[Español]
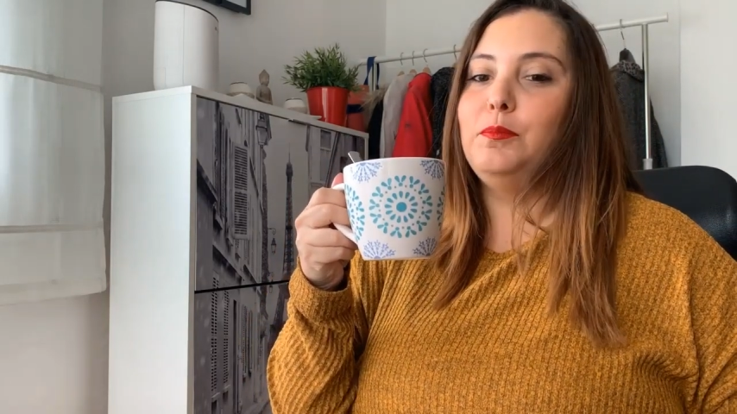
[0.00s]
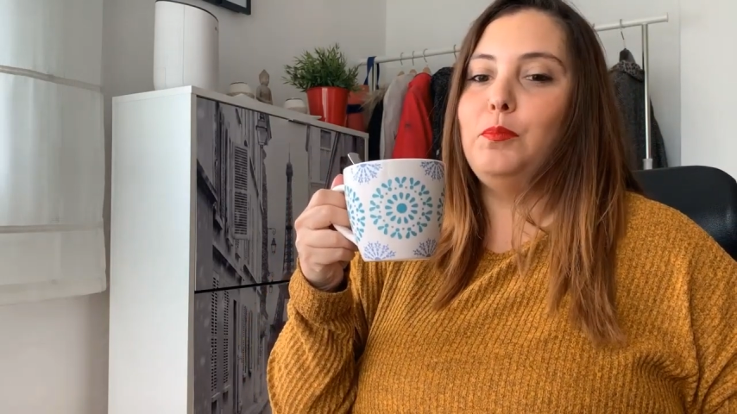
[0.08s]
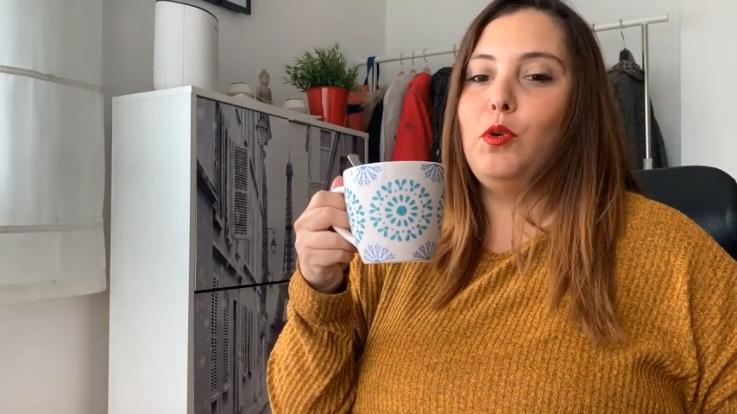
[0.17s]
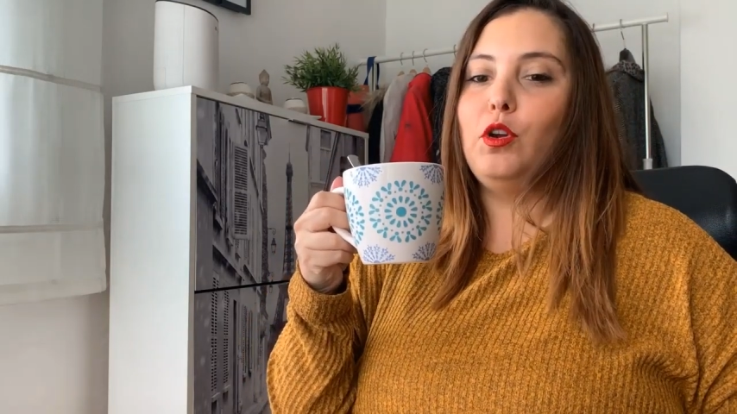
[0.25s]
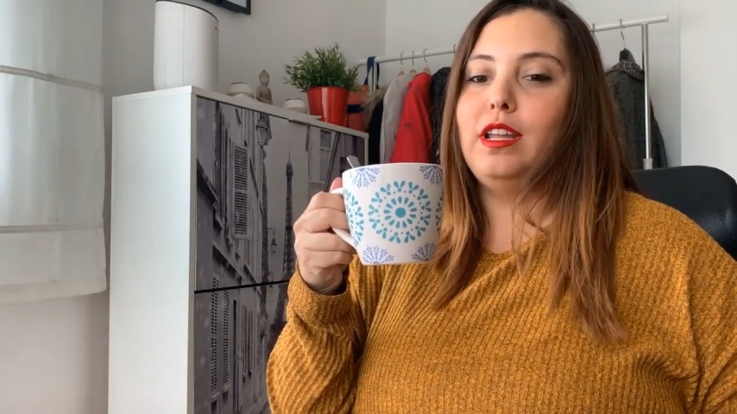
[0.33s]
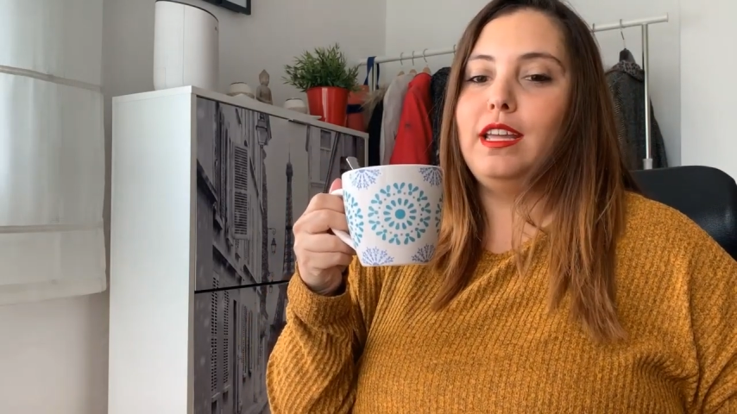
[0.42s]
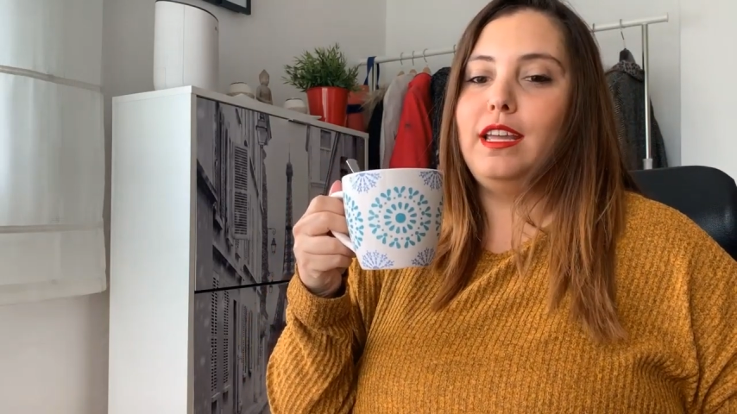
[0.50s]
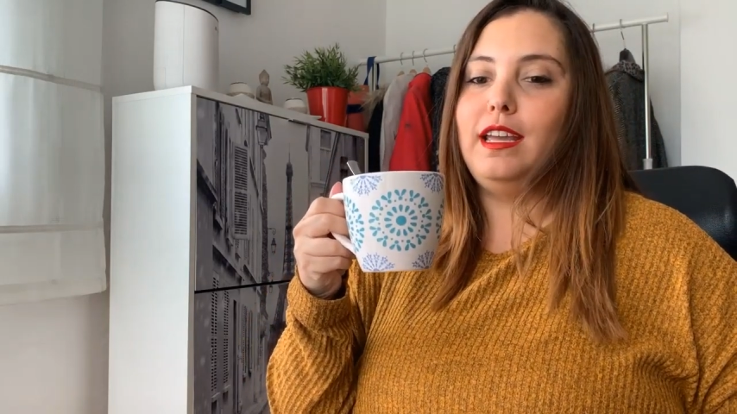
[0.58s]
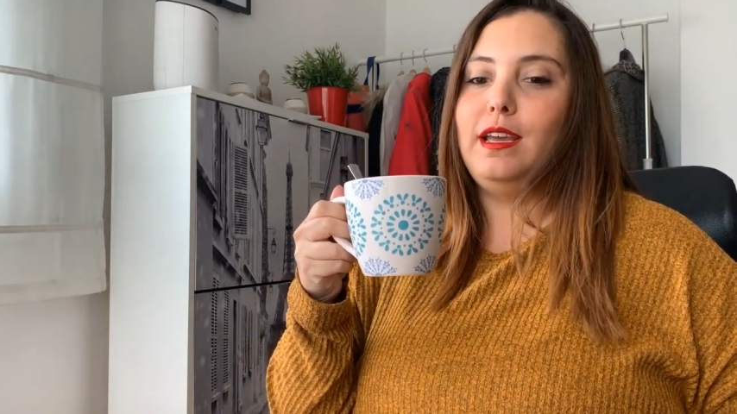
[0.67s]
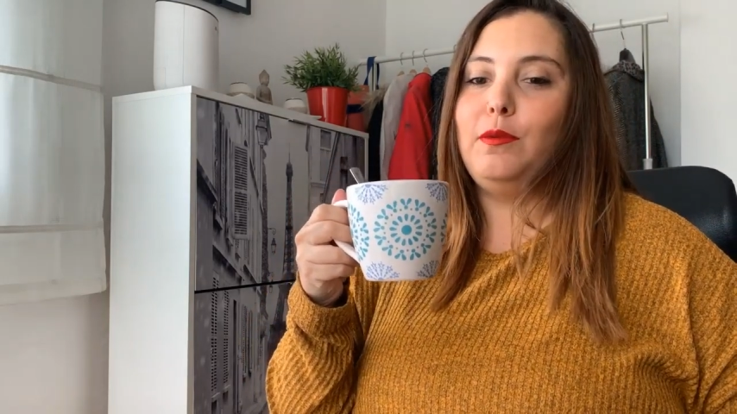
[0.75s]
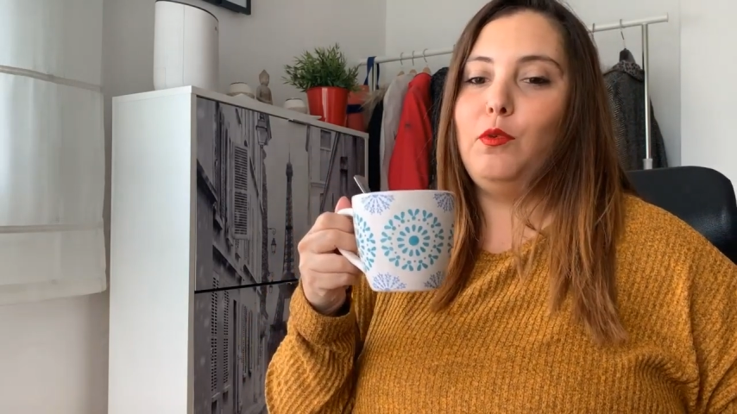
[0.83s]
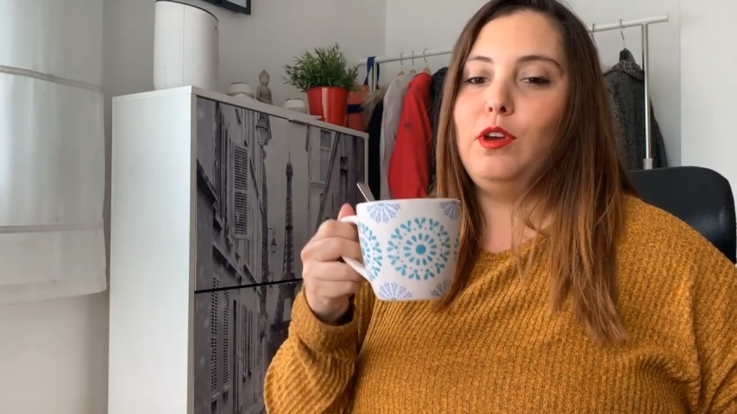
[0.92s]

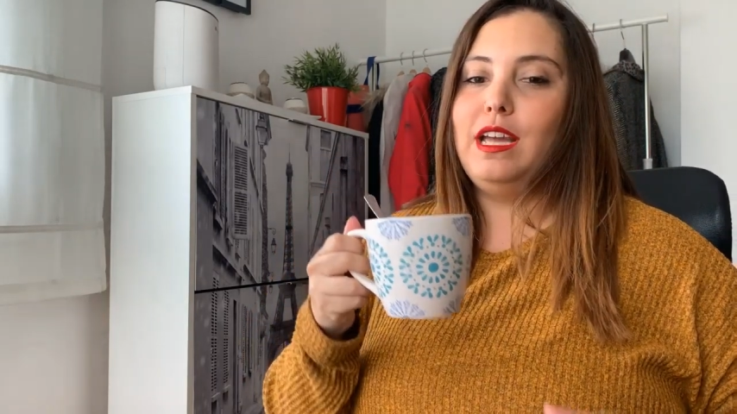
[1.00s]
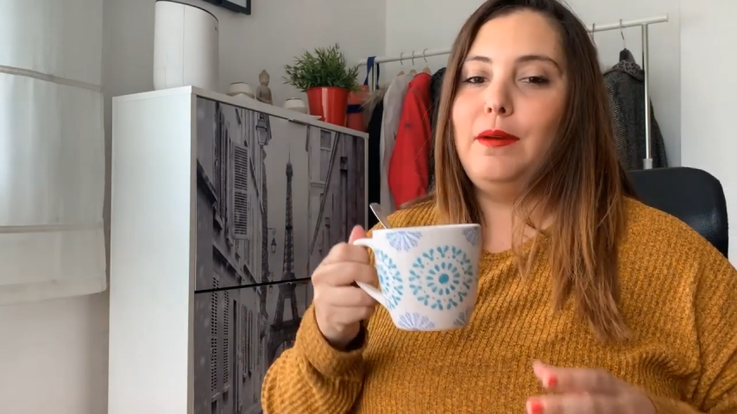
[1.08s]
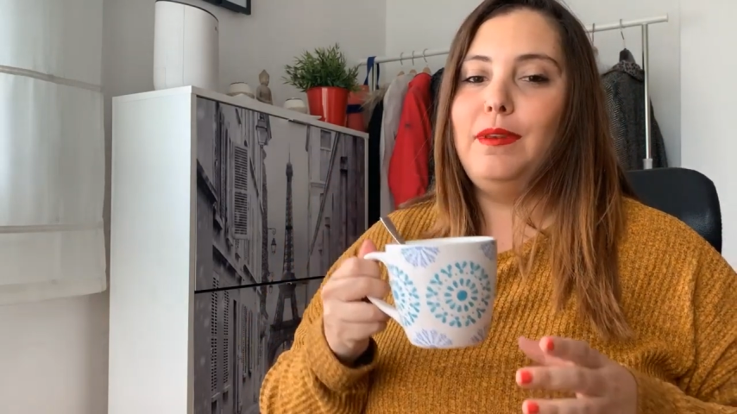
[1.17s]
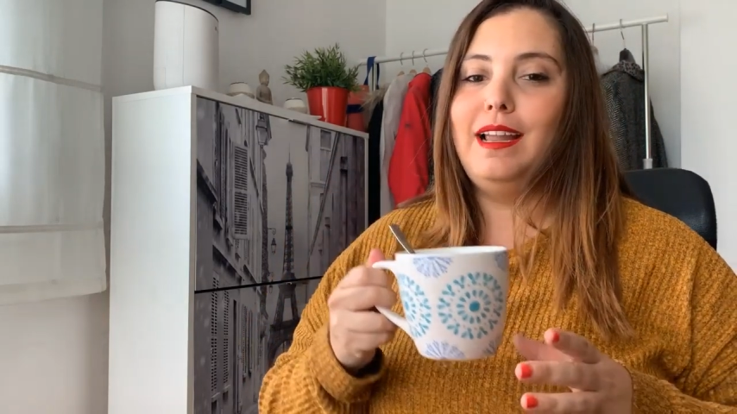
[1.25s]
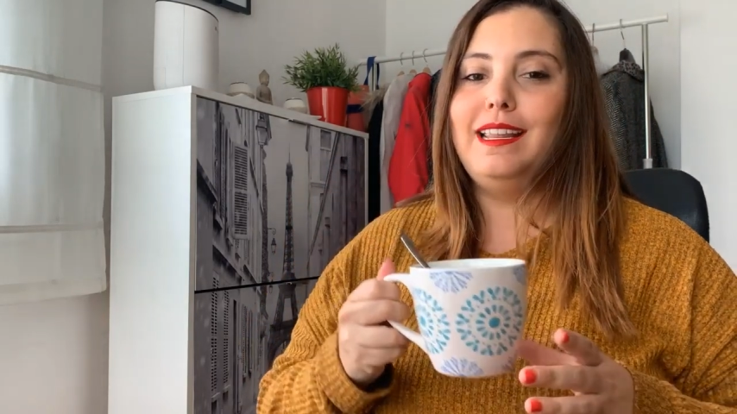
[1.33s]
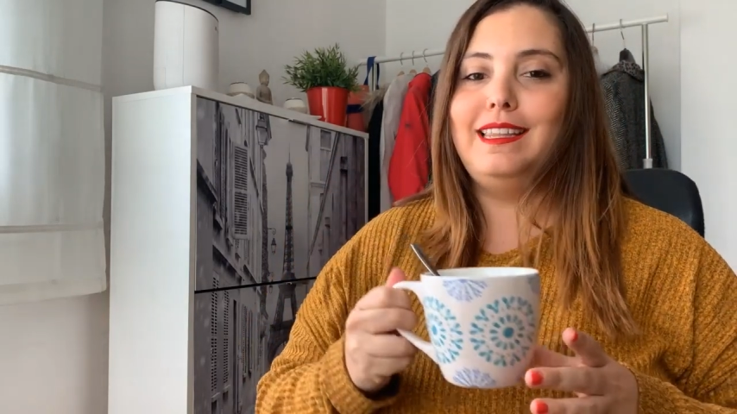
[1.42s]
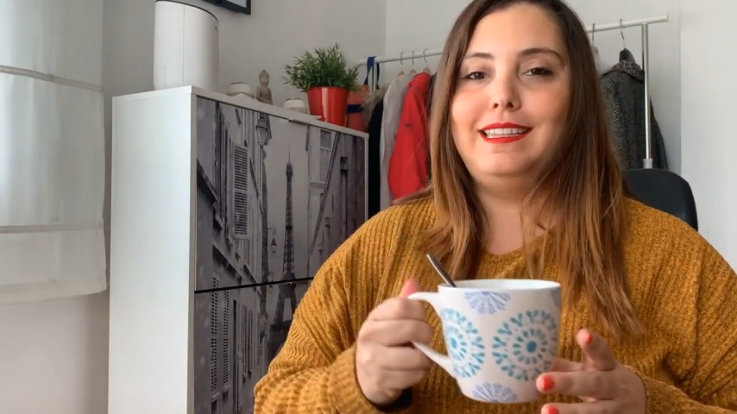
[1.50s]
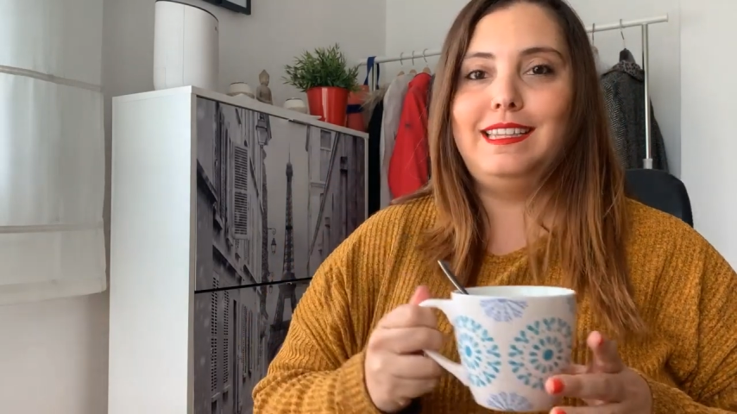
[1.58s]
porque voy a hablar de